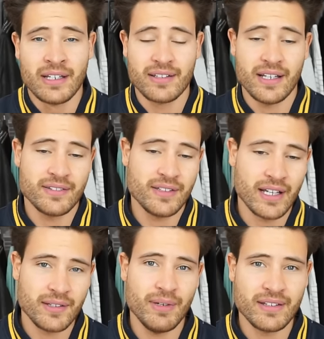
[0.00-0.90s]
Das heißt,
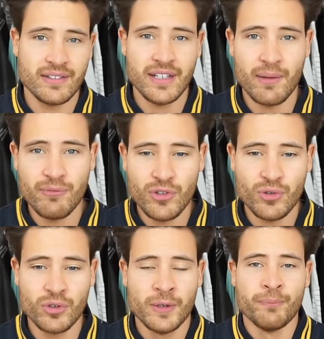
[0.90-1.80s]
nach dem letzten
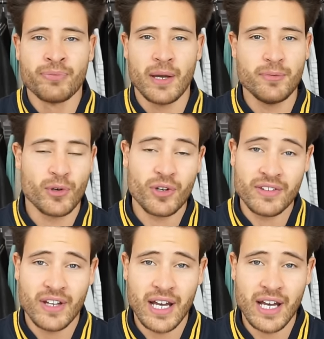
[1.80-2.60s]
DM-Video habe ich mir eure